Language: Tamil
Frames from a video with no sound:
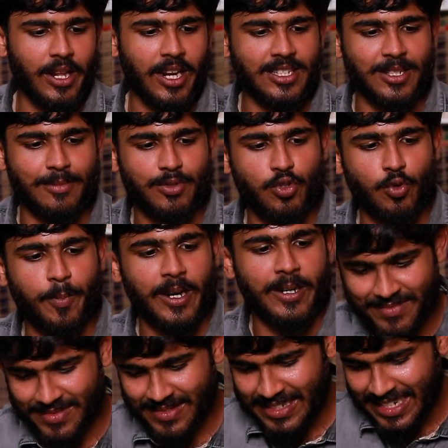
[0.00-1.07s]
புளி ரசம்
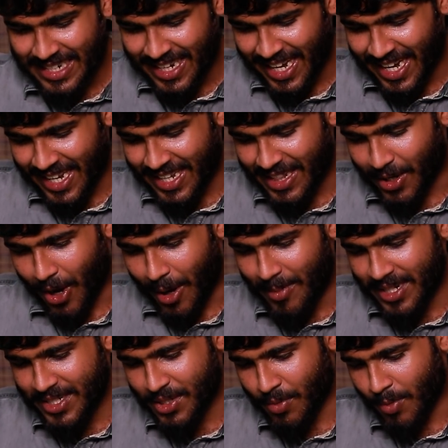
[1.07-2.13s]
சூப்பர் எனக்கு இந்த
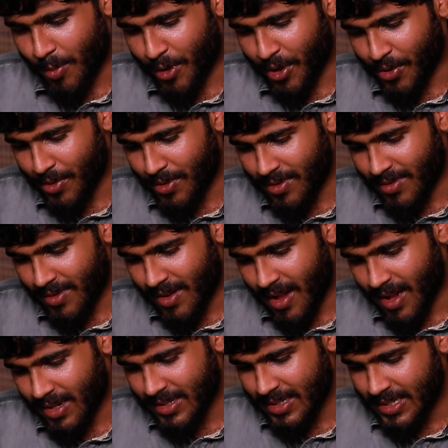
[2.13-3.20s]
காம்பினேஷன் ரொம்ப பிடிக்கும்
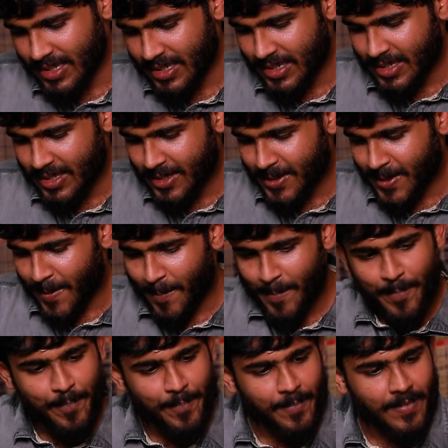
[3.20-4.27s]
பச்சை புளி ரசத்தையும்
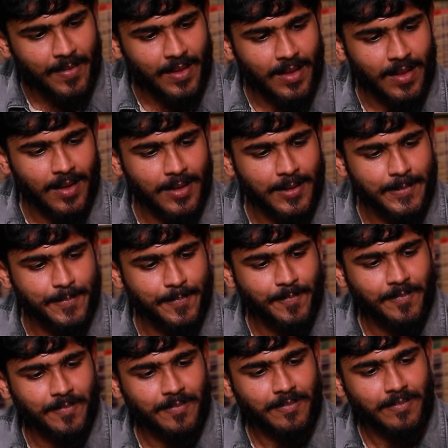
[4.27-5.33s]
இந்த சிக்கனையும்
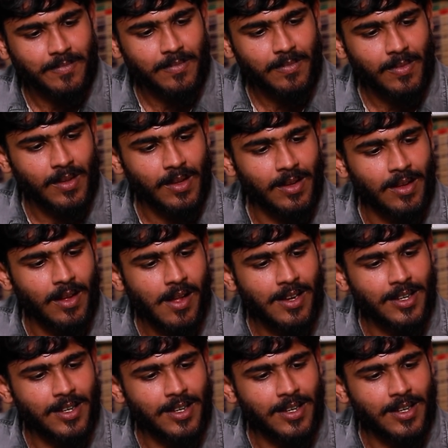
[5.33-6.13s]
வச்சு சாப்பிட்டா அதுவே ஒரு